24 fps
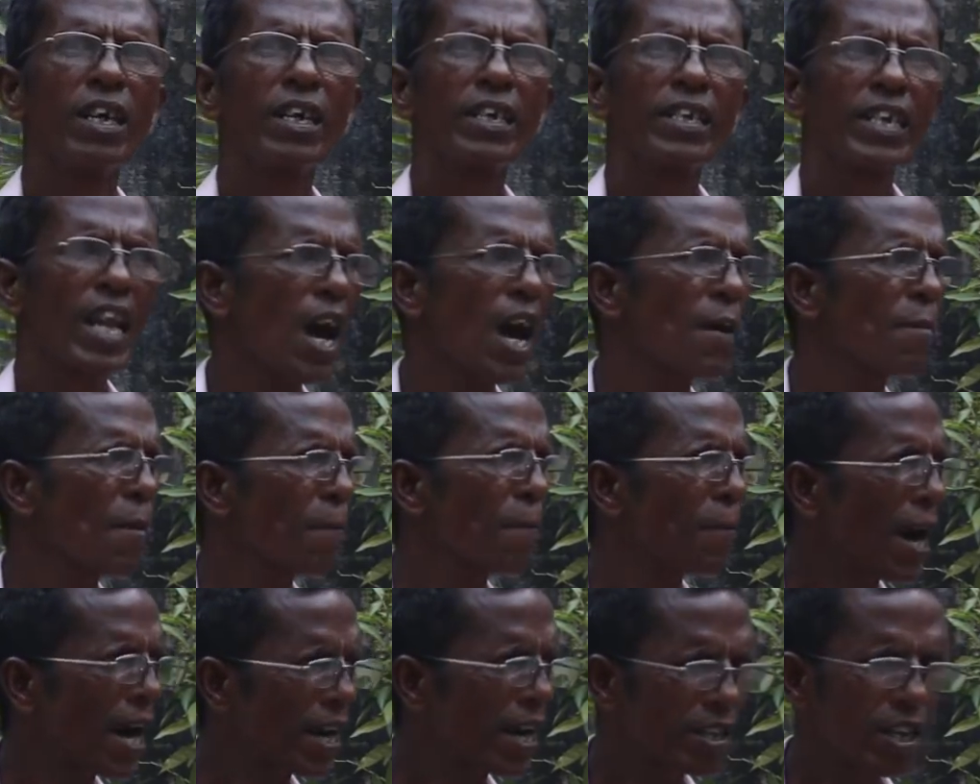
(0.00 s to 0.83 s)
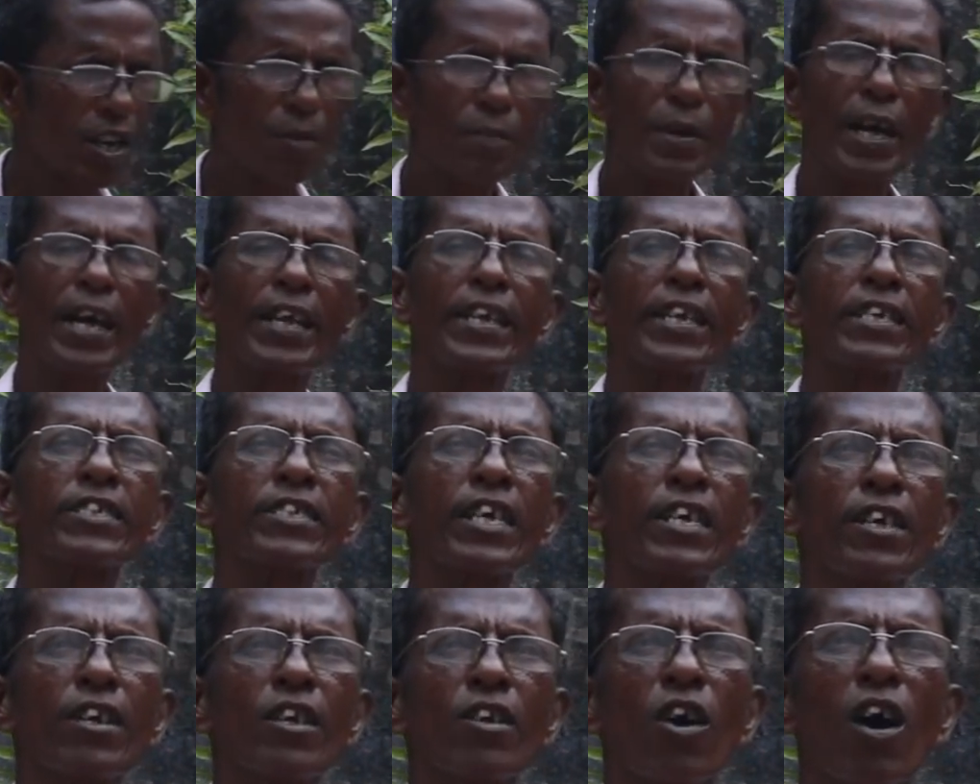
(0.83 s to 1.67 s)
நாம் பார்க்குறோம்னா என்ன
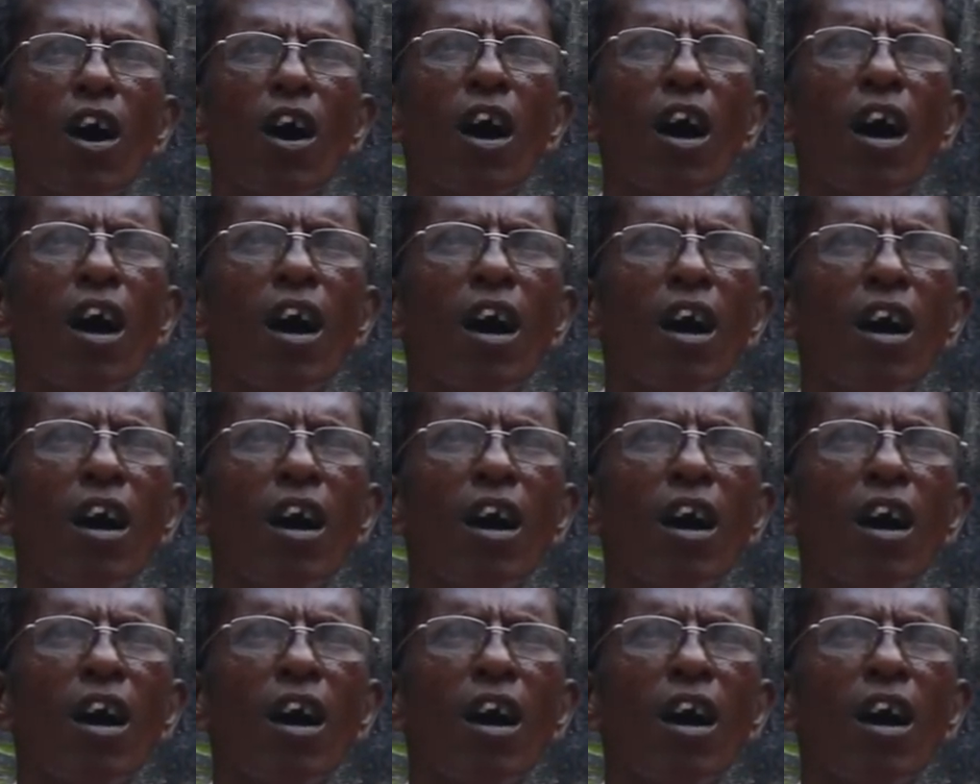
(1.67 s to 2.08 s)
செய்யணும்